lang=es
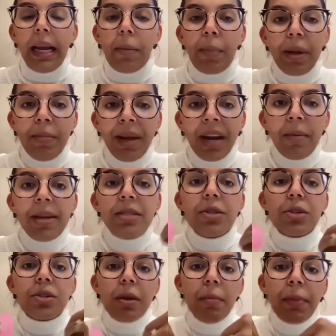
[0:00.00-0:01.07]
La primera
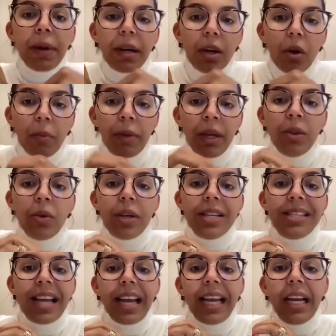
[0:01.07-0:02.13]
vez yo siempre recomiendo
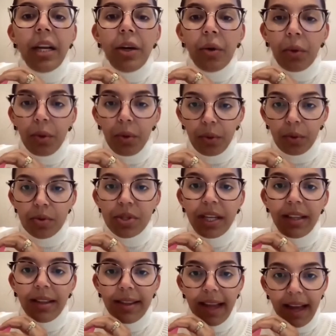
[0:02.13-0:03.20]
que sea en el inodoro,
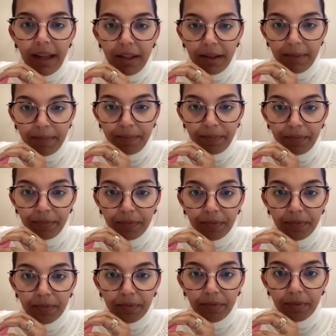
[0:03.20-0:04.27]
sentada.
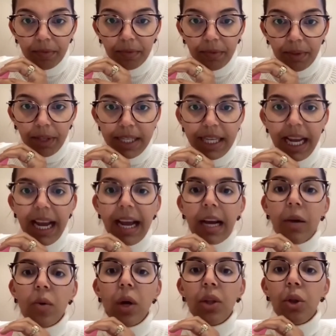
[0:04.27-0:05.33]

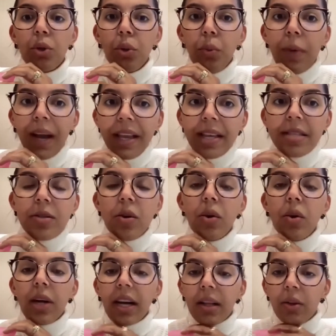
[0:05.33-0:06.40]
Ya cuando tú vayas
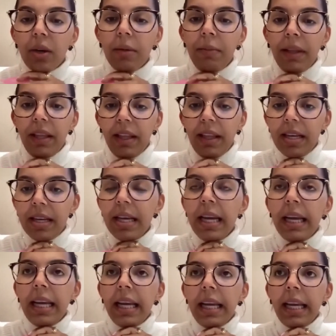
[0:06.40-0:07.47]
colocando la medida
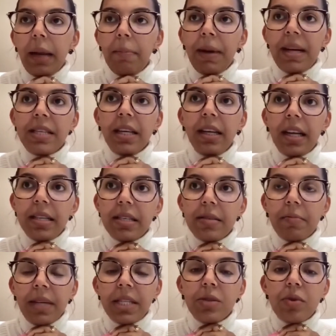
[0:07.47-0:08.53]
que pasen
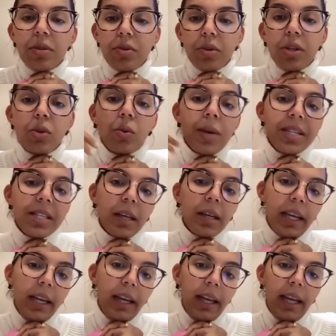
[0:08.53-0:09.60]
las menstruaciones, tú vas eh,
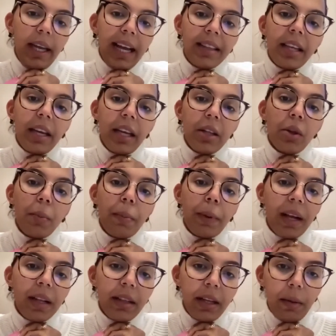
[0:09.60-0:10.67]
eh, adquiriendo
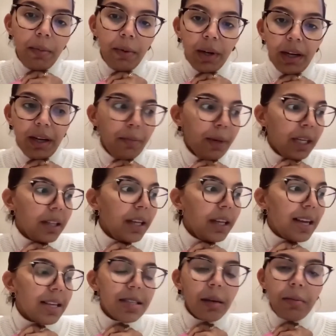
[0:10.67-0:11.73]
práctica, porque la
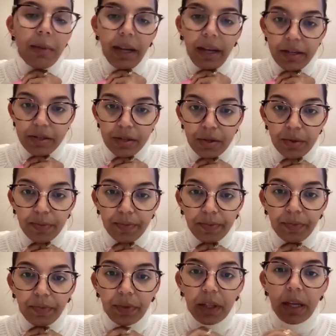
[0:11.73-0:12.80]
práctica hace el maestro.
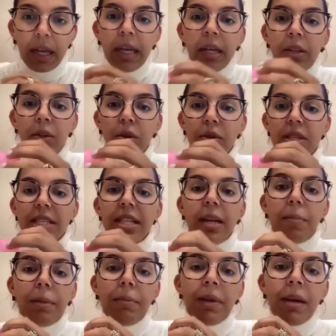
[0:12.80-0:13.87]
Entonces,
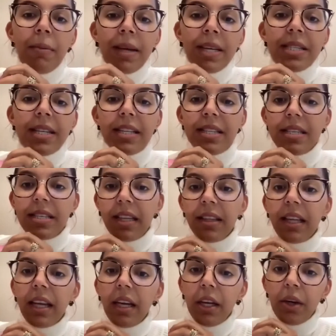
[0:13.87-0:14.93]
la primera vez que se
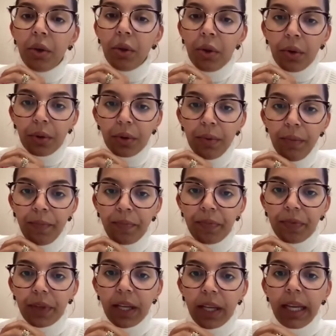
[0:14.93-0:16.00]
siente en el inodoro,
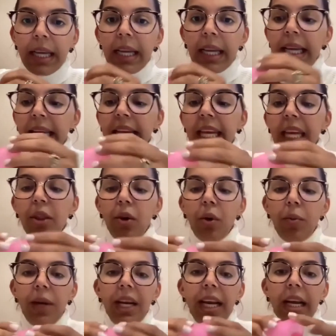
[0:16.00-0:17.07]
que
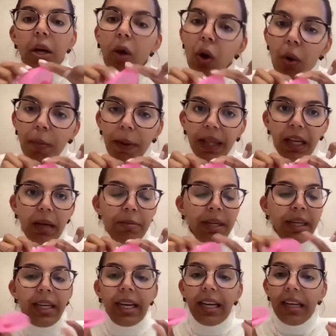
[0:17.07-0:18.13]
doble la copa de la
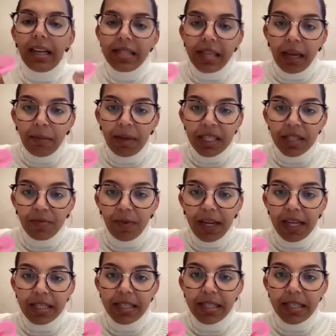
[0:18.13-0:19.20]
manera que le sea más
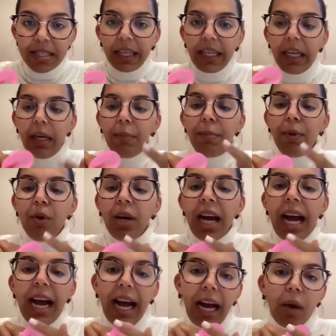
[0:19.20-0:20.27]
fácil, que le
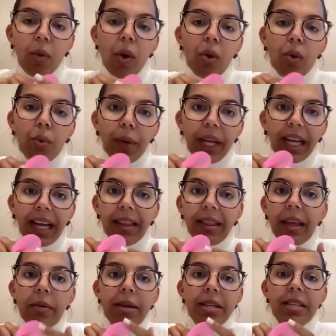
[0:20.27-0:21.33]
ponga agua o
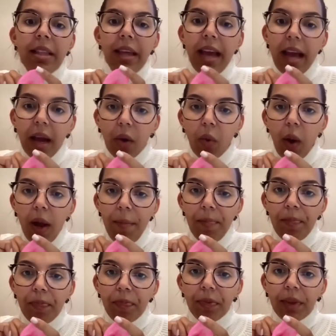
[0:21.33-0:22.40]
lubricante a base de agua
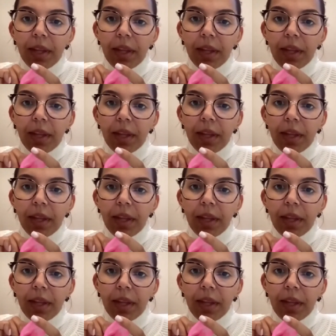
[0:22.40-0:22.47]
